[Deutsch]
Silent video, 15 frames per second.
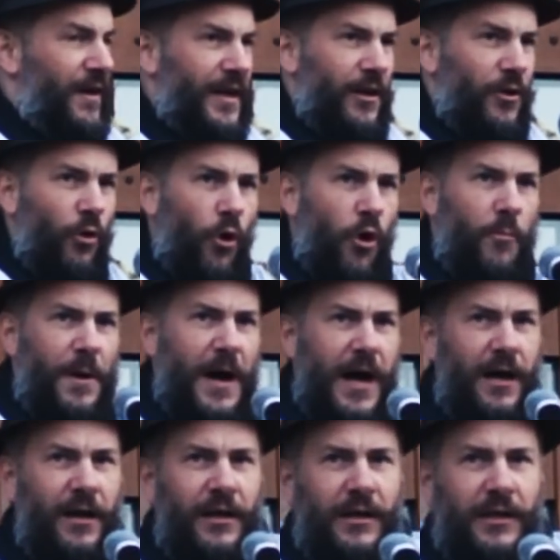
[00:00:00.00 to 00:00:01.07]
wenn in
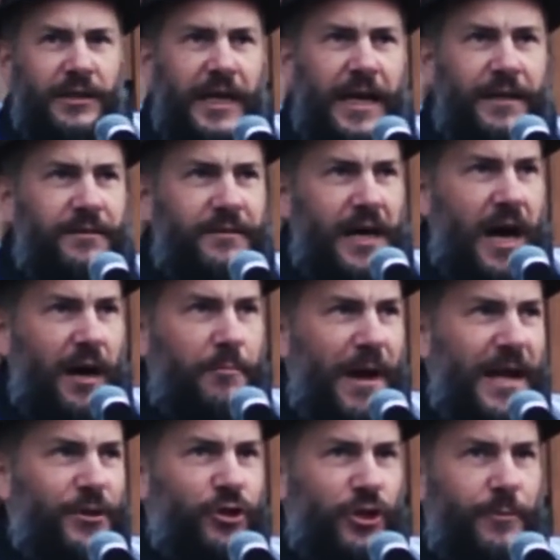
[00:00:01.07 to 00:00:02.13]
Europa jeden Tag
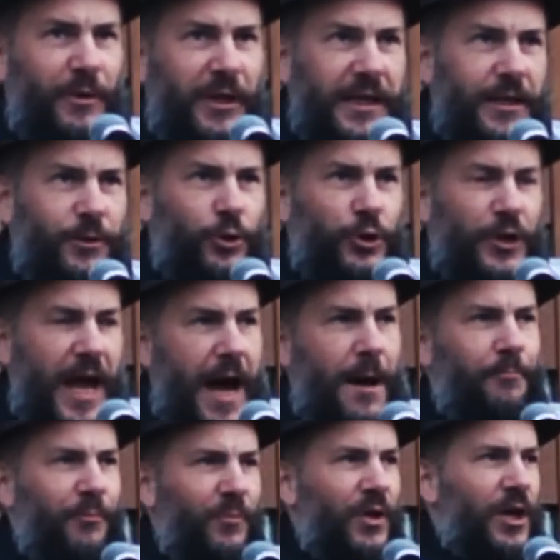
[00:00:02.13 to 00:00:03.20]
Menschen im Krieg
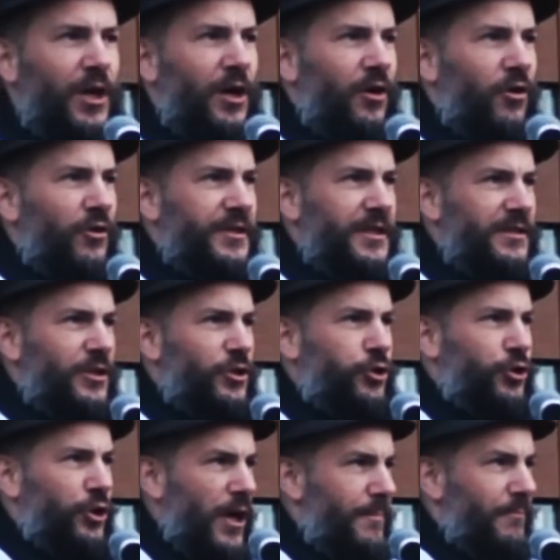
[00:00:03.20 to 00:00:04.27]
sterben. Und es ist
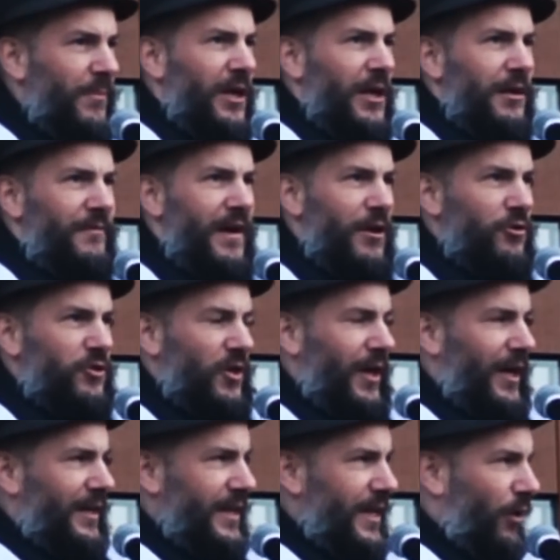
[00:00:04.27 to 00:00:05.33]
schlimm, wenn
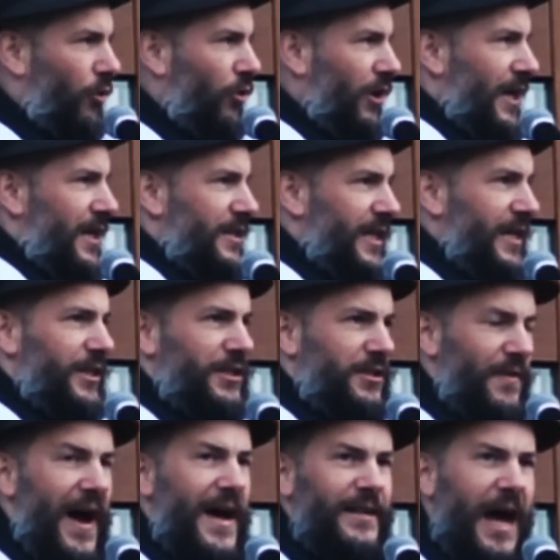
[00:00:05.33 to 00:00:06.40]
unserer Regierung
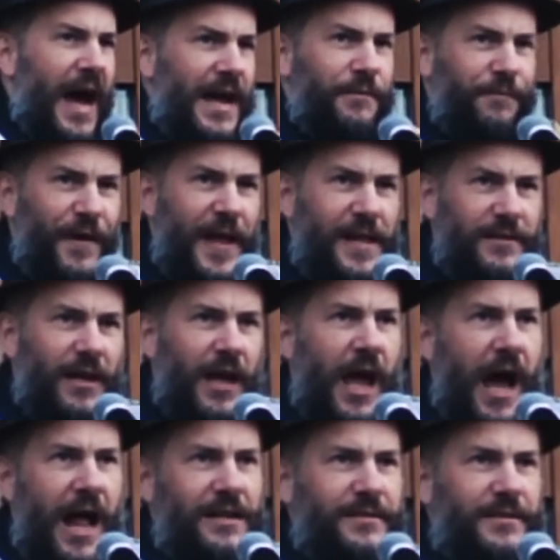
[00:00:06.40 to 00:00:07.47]
nichts weiter einfällt,
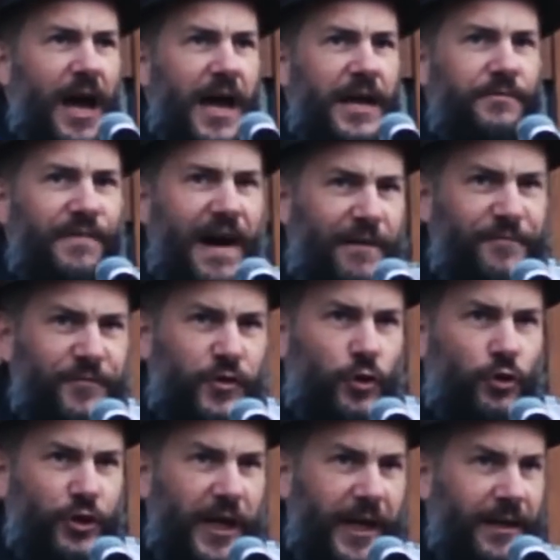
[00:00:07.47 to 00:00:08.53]
als dahin Waffen
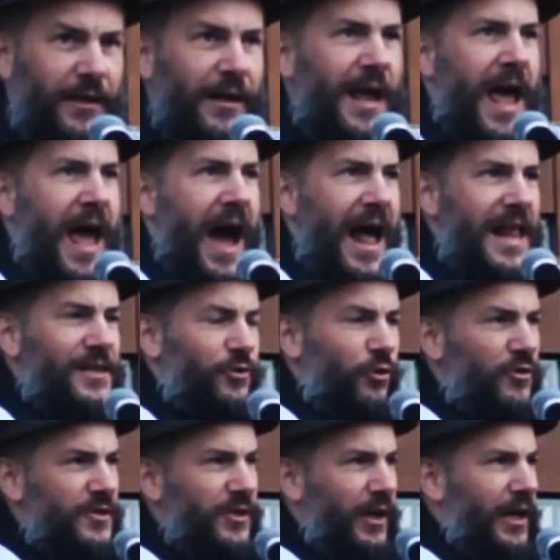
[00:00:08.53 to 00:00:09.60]
zu schicken, als
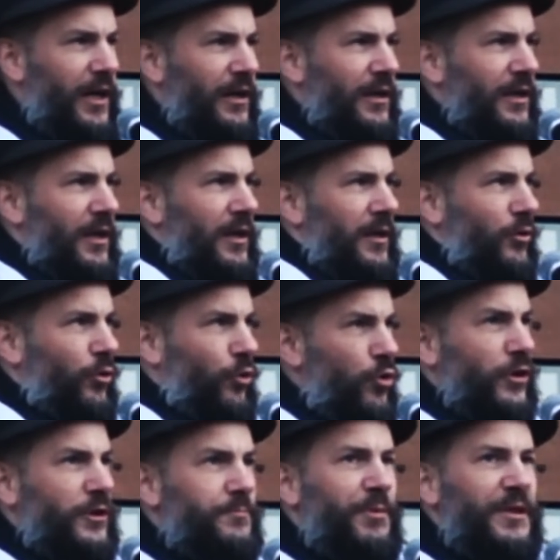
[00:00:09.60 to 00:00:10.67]
unsere
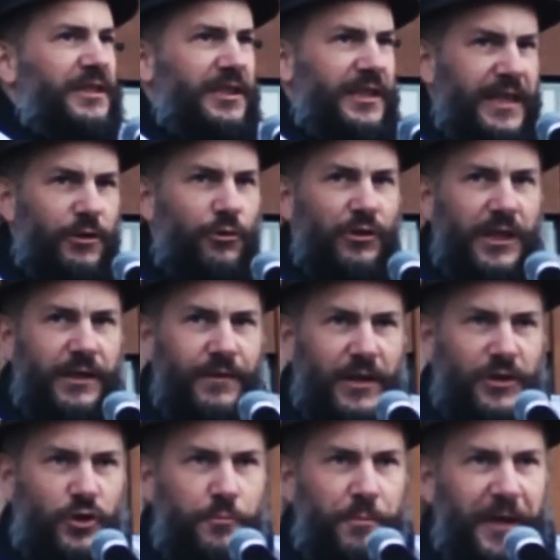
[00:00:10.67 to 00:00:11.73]
guten Beziehungen, die
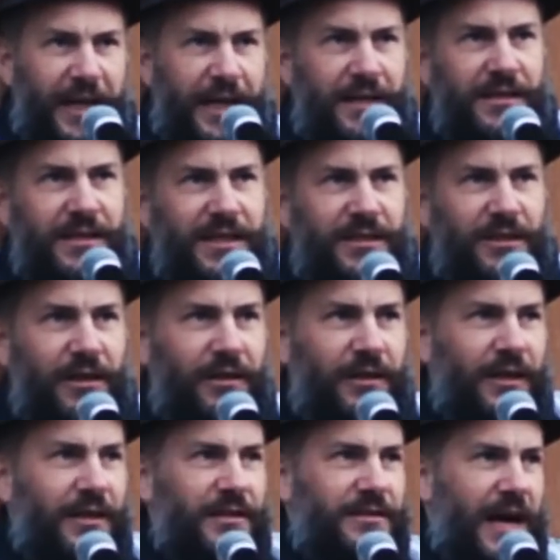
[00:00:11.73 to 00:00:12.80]
wir zu Beginn
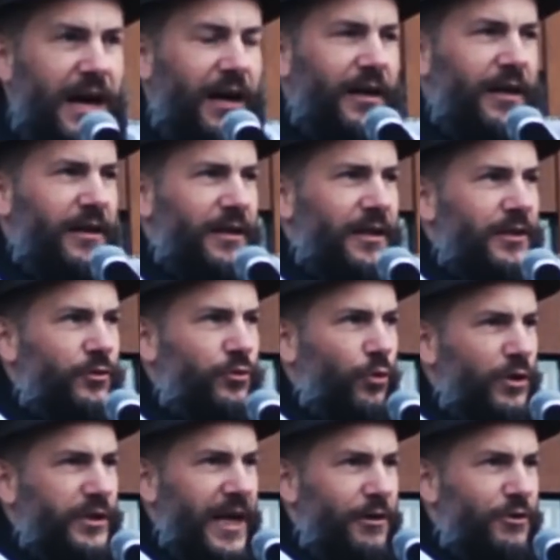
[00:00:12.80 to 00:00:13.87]
dieser Sache
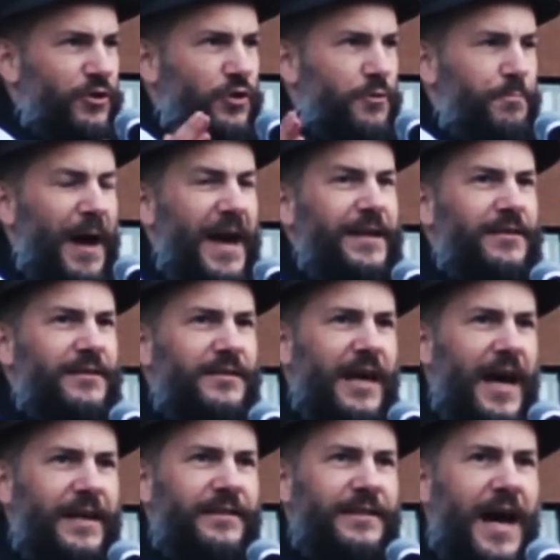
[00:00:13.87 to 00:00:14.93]
durchaus zu beiden
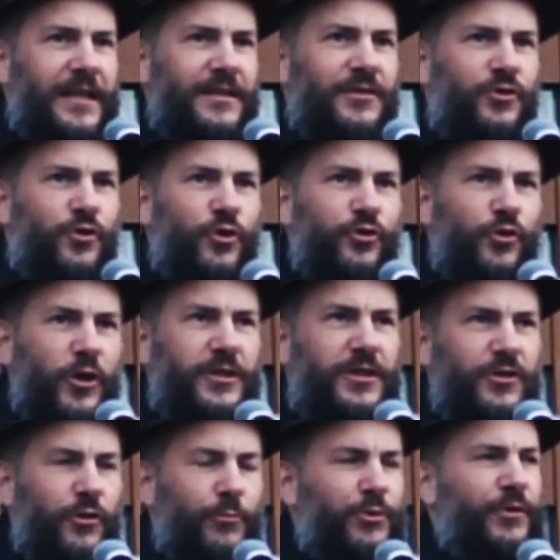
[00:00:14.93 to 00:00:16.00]
Seiten hatten, zu
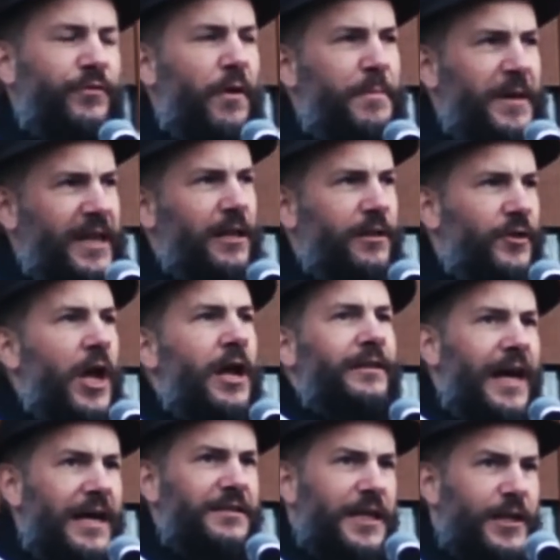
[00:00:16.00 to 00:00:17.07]
nutzen, um zu vermitteln.
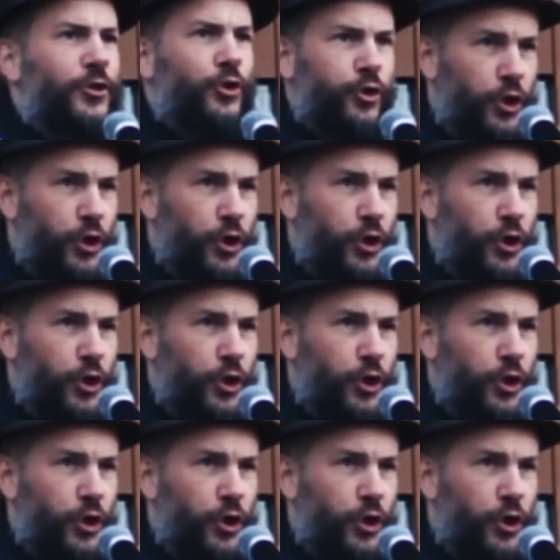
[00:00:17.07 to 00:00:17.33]
Das ist